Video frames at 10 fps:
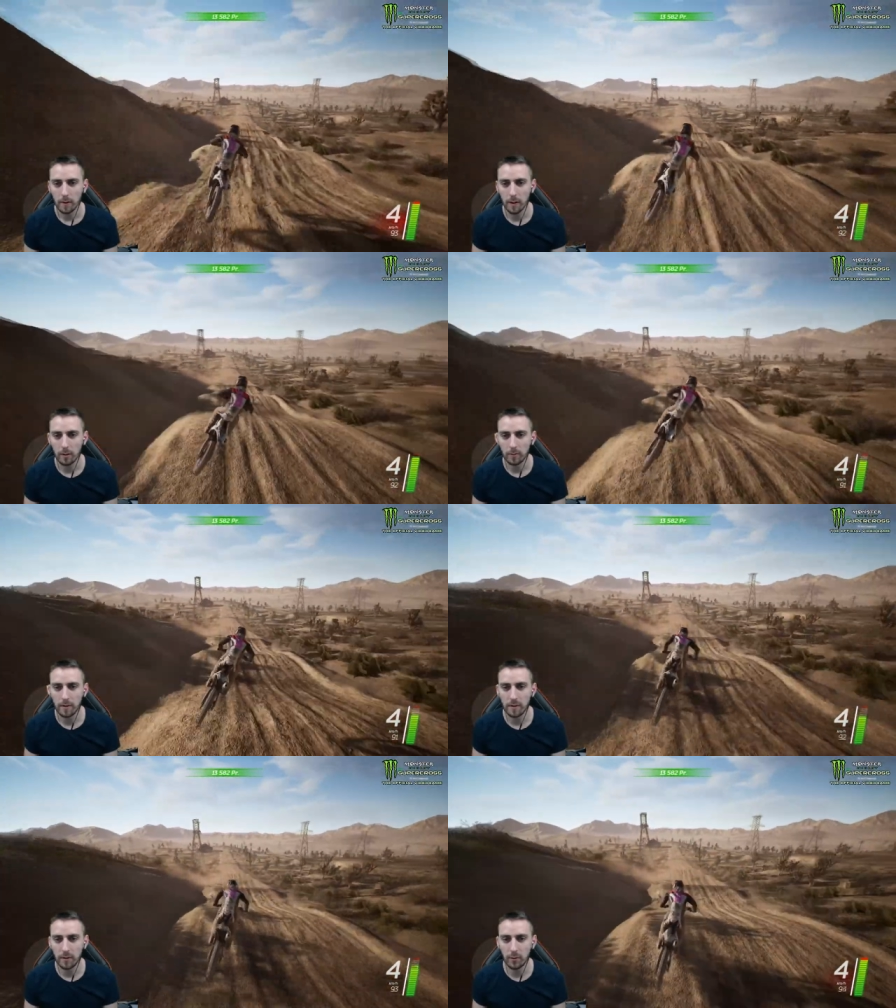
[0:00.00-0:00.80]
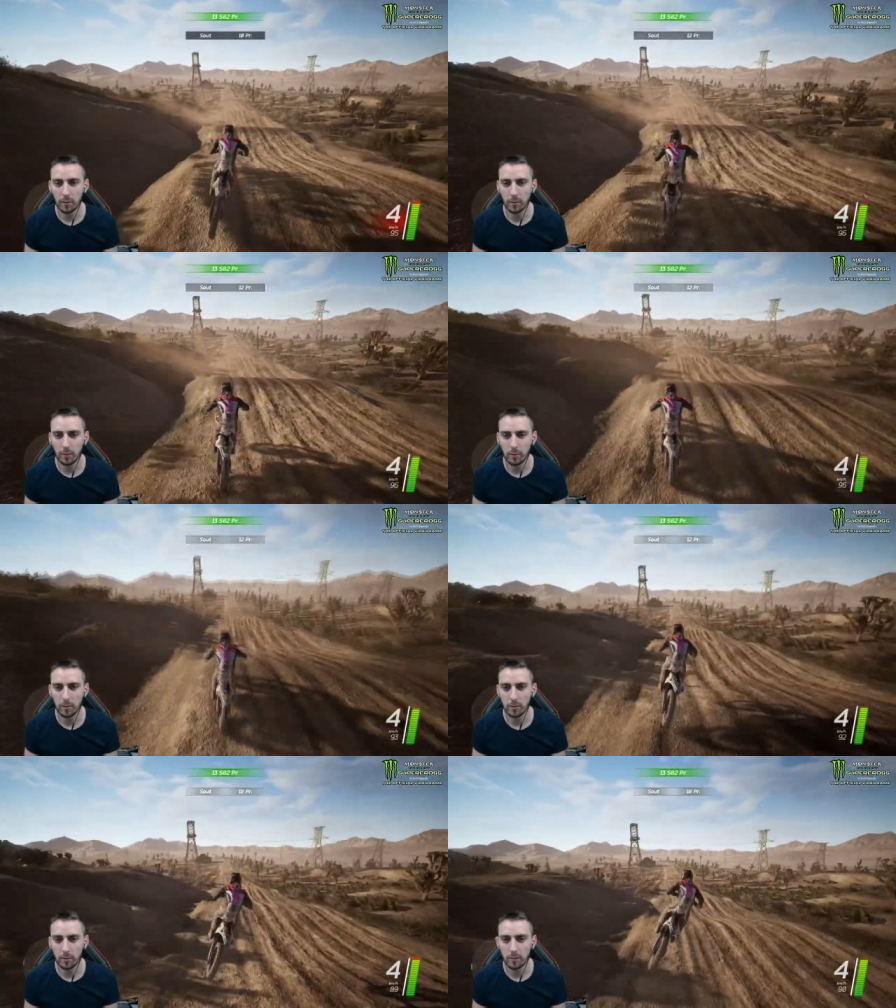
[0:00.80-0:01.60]
Ok, donc petite session.
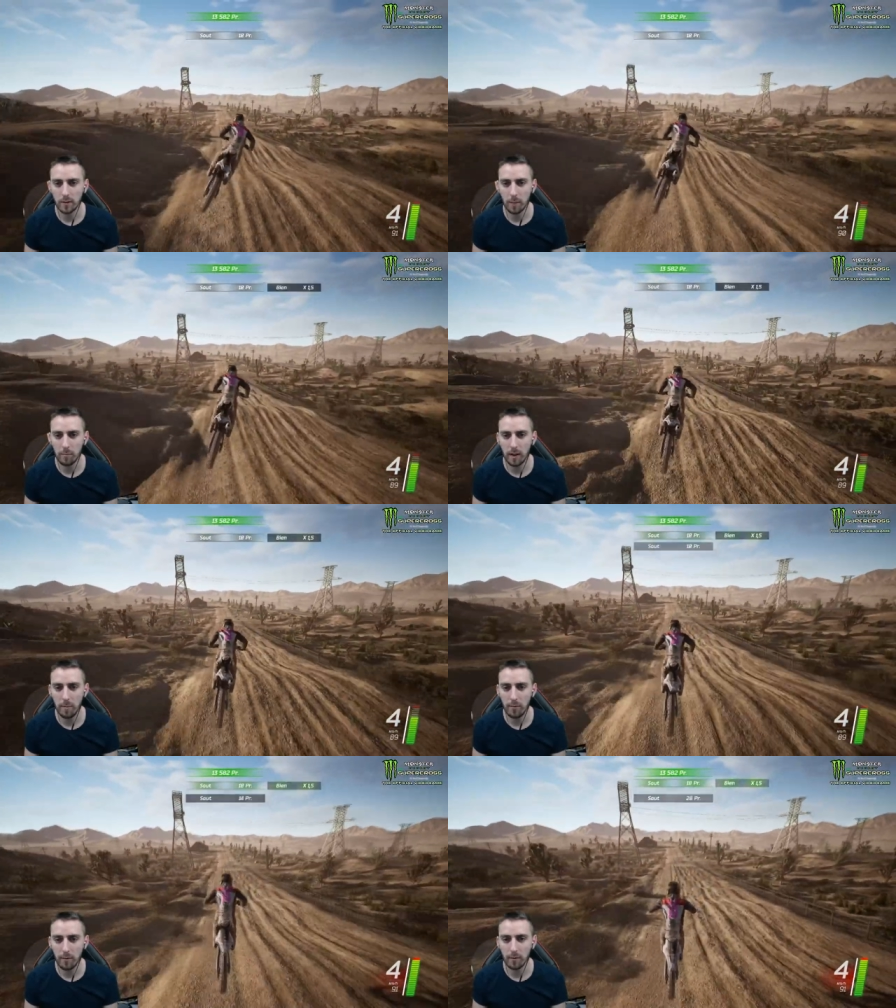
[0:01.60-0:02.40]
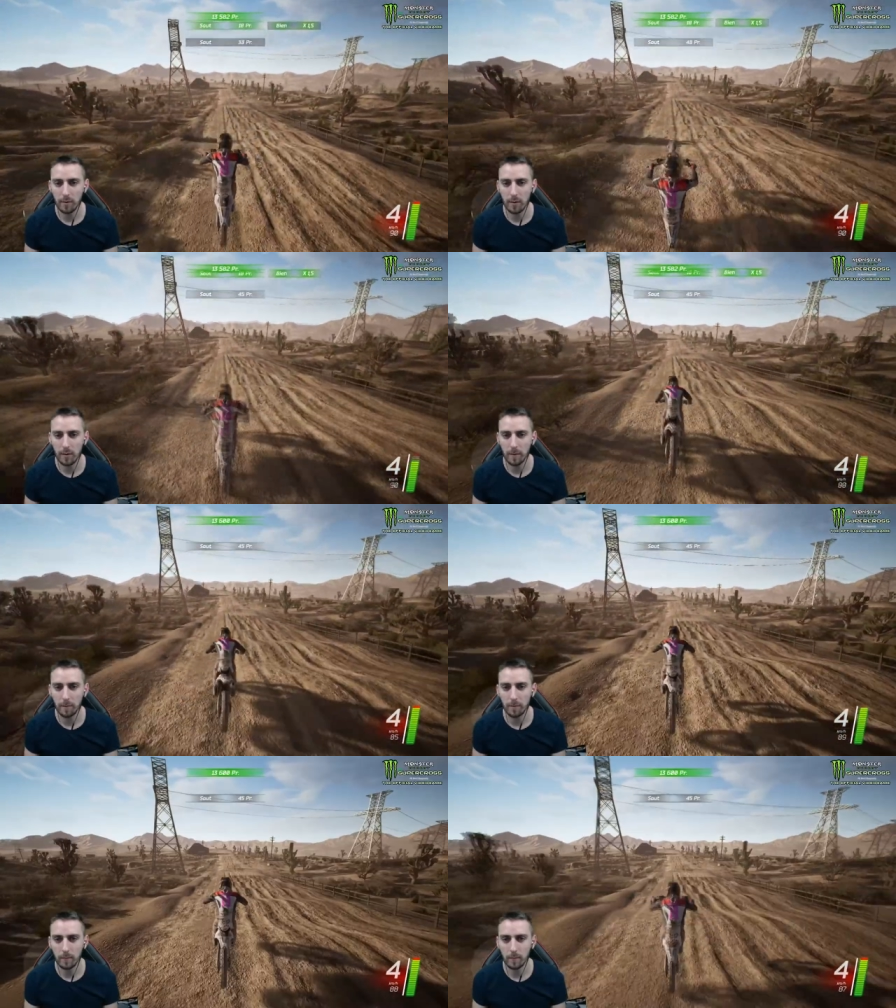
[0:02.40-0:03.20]
Triple, triple. Ok.
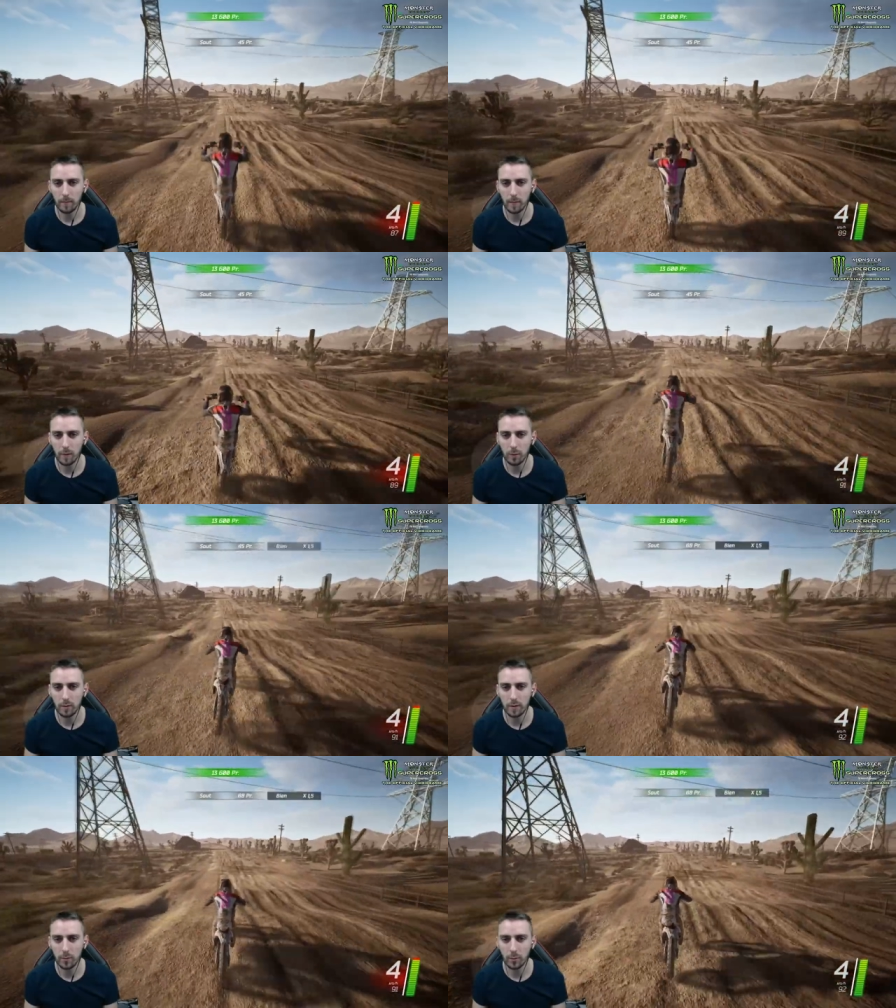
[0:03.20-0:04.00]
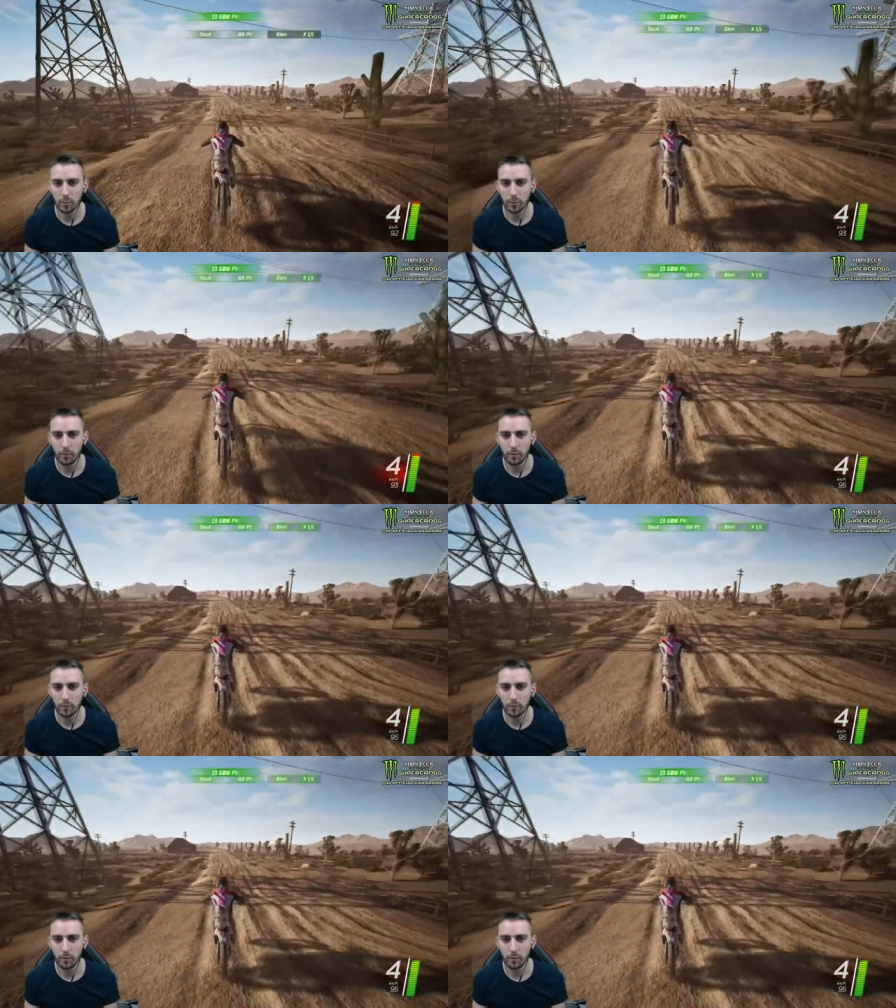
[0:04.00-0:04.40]
Grosse session de oups.